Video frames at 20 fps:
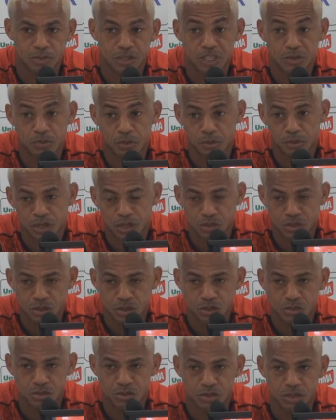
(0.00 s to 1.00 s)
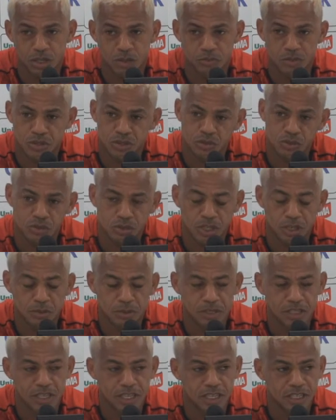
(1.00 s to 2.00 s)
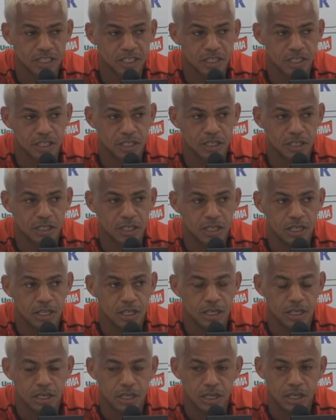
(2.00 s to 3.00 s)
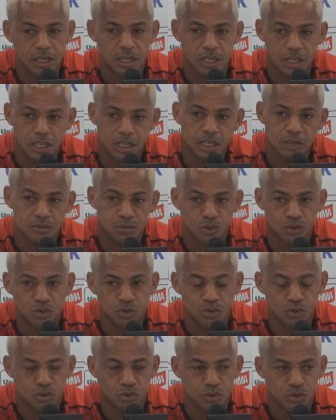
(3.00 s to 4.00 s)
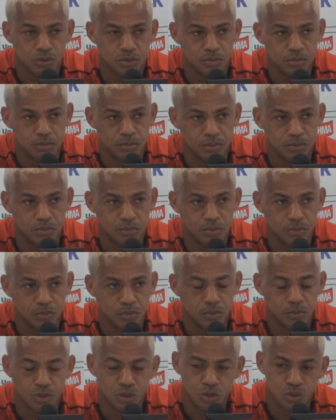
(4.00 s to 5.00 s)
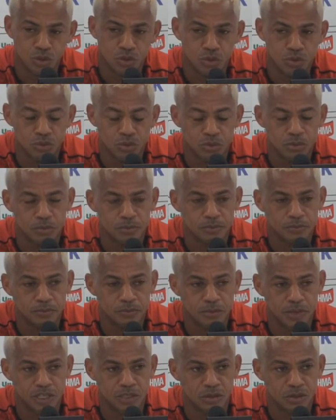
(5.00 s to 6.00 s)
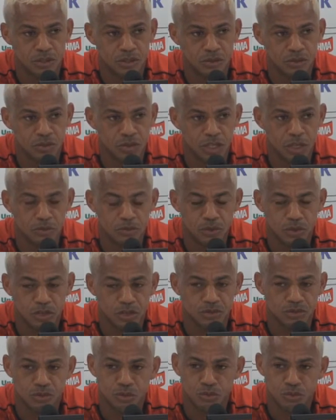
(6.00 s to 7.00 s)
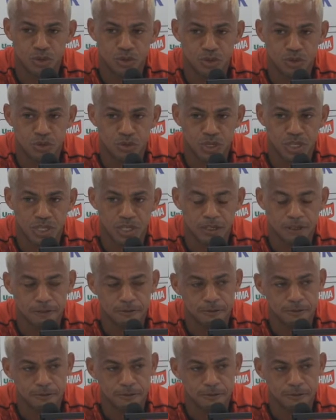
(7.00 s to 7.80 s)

principalmente o segundo tempo. O segundo tempo até que a gente equilibrou o jogo, mas o segundo tempo nosso foi muito ruim.